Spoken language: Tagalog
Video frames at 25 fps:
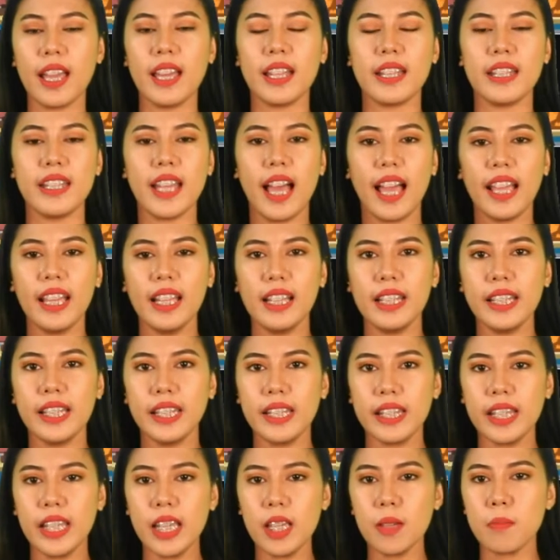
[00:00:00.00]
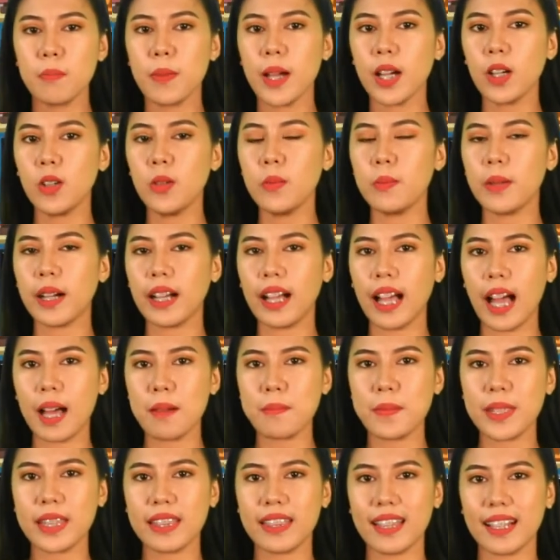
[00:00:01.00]
Dahil hindi pa
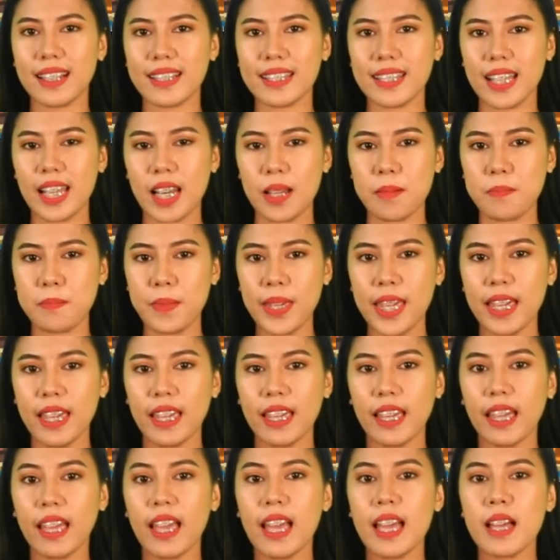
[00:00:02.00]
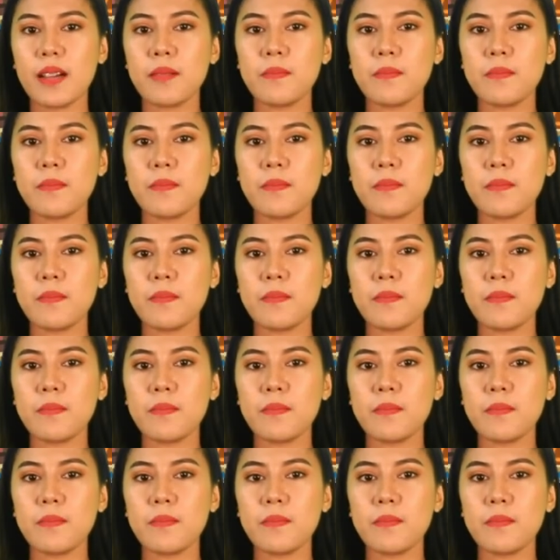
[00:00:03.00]
gumagamit ng salapi